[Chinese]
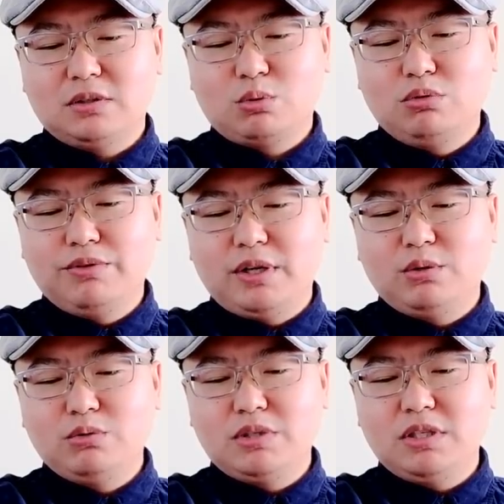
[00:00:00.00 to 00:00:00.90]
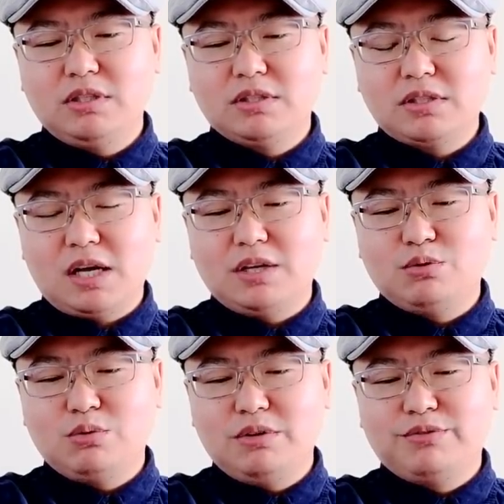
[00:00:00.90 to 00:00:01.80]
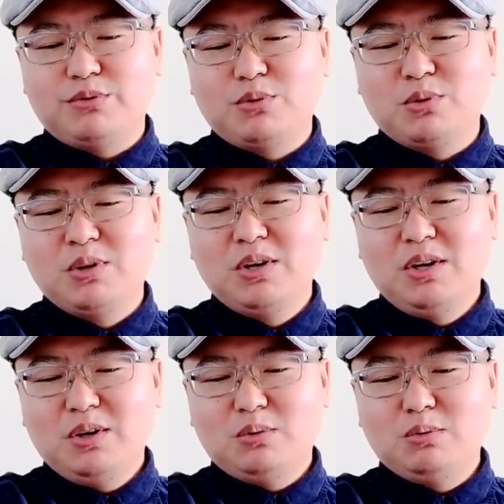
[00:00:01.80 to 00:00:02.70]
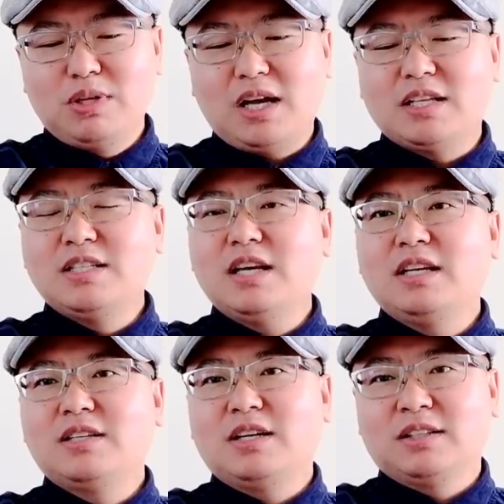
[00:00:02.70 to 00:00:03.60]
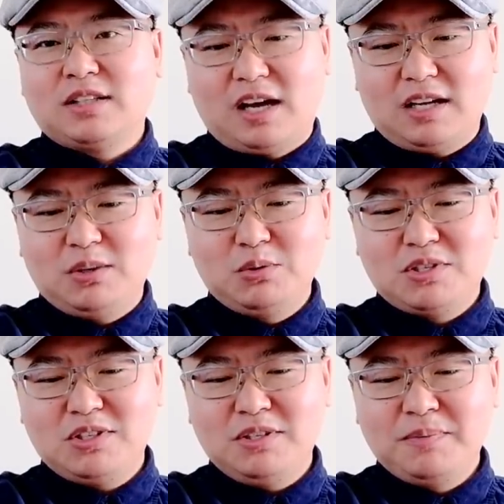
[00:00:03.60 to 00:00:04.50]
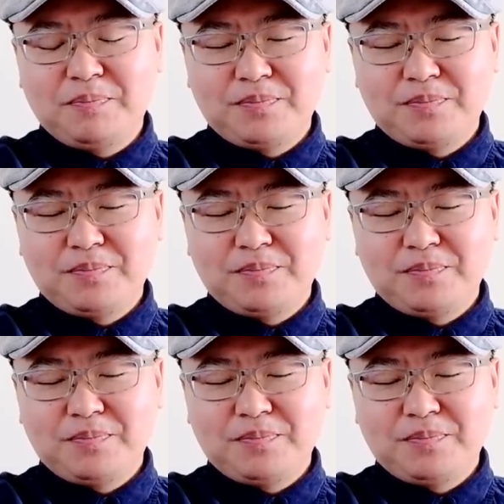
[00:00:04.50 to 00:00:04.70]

土匪如今在学府，无奈献上打油诗。